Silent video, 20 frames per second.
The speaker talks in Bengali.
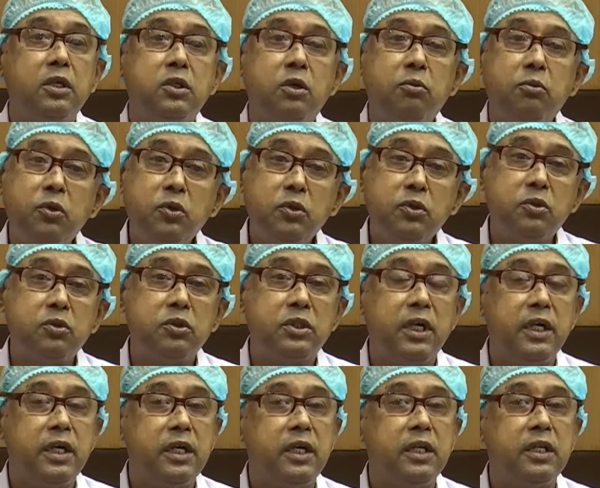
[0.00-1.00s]
সমস্ত
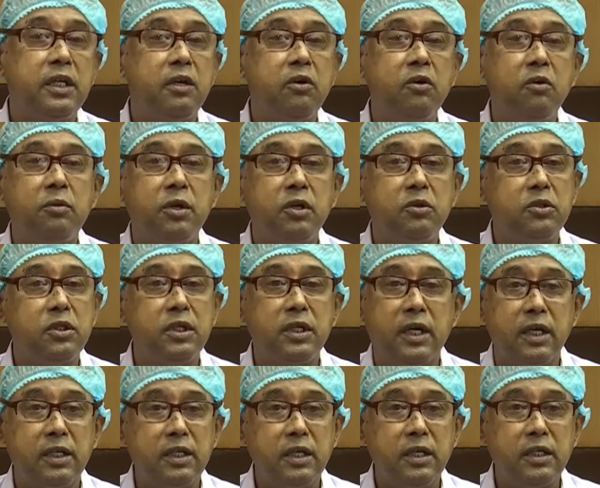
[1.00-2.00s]
জায়গায় দেখলো মানুষের
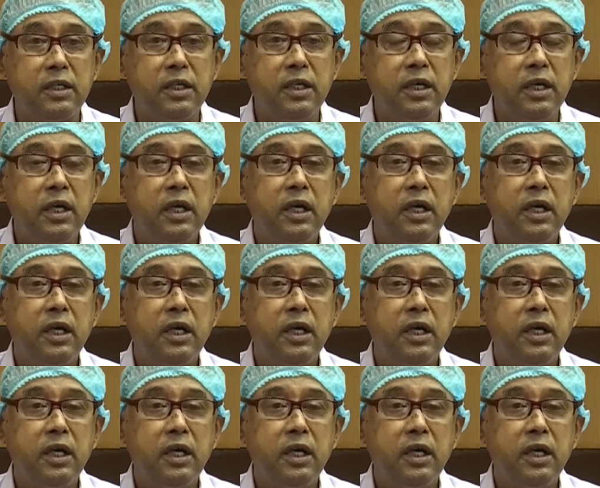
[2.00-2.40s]
গাদাগাদি